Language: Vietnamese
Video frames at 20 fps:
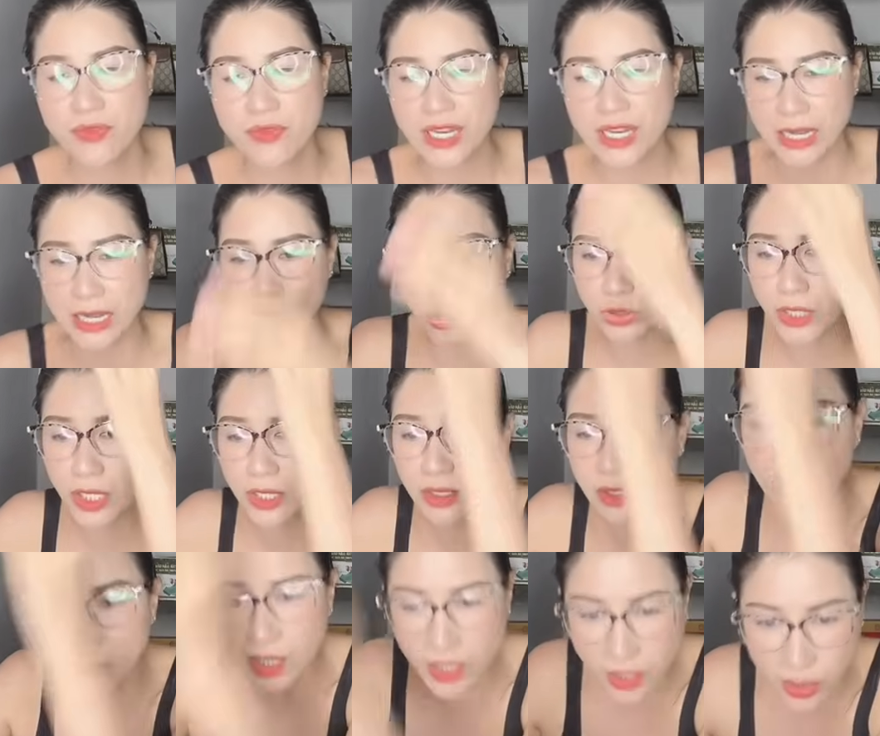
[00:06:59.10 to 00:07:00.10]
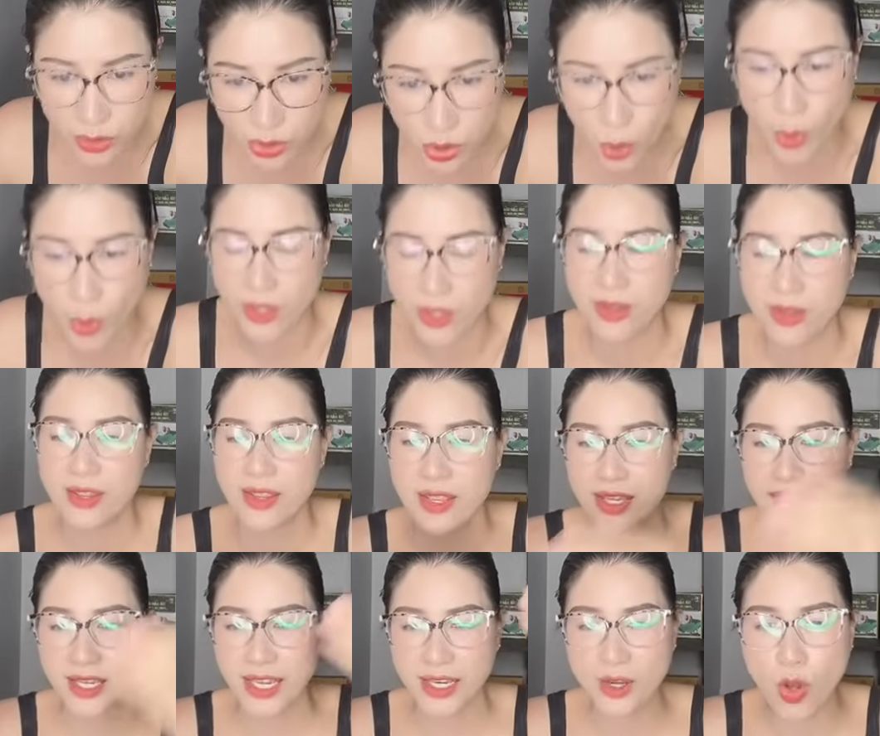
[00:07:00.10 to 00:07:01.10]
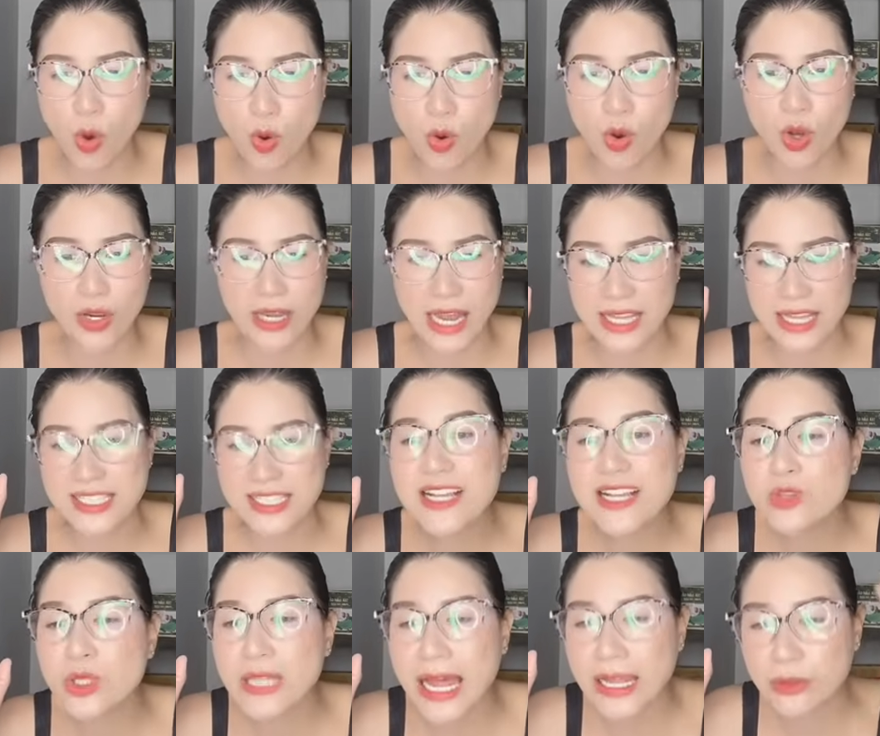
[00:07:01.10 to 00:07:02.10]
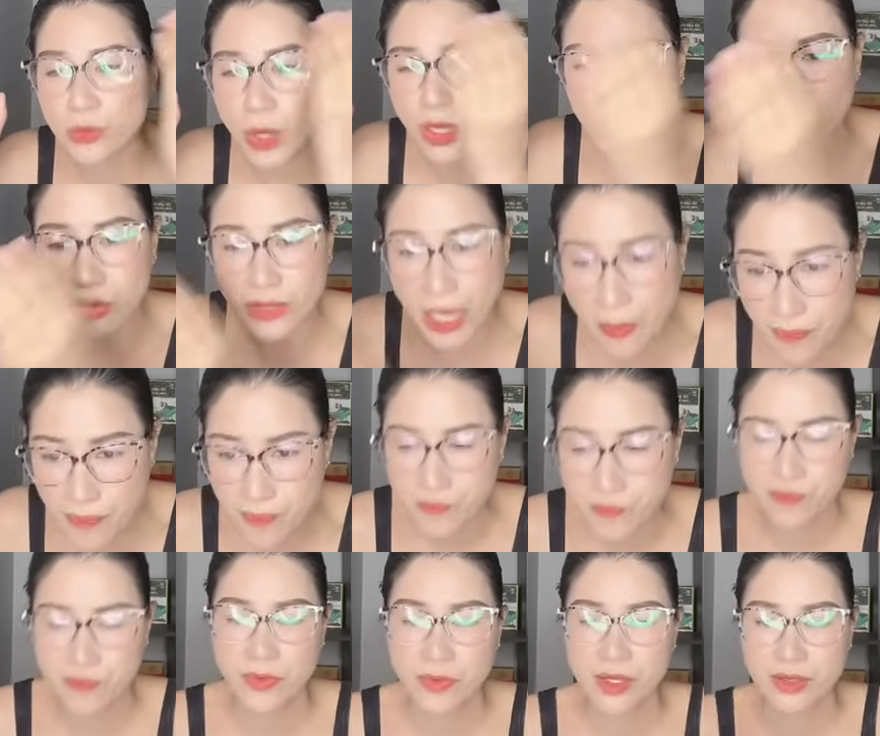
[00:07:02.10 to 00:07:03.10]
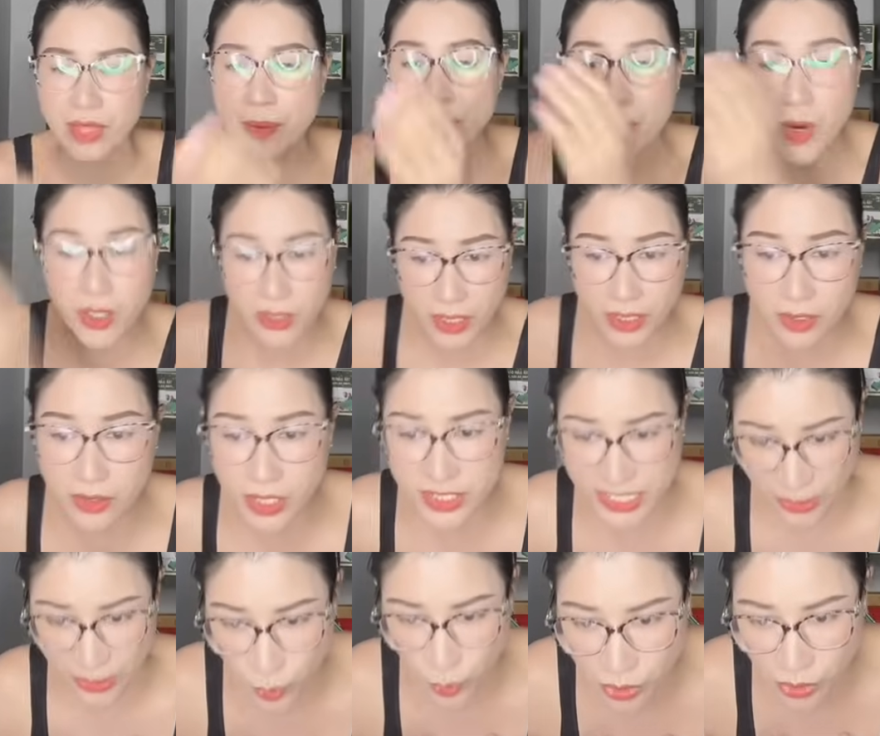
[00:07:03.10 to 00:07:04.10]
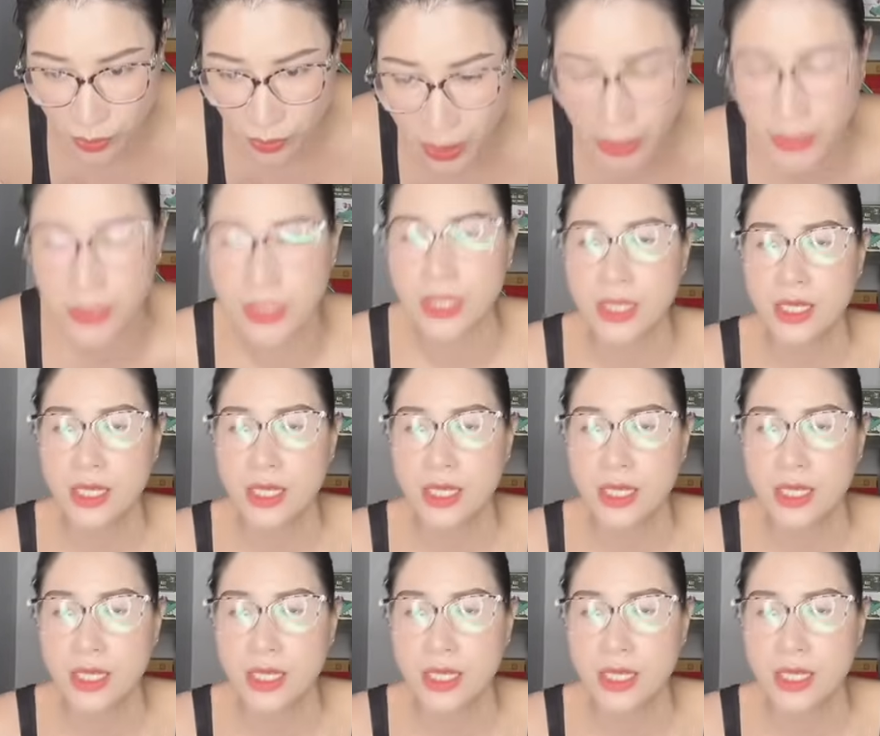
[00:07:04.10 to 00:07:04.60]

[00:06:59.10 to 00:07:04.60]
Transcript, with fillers: vì là nó tính người lớn tuổi cái độ gọi là xác suất an toàn nó thấp thấp hơn cái người trẻ tuổi như mình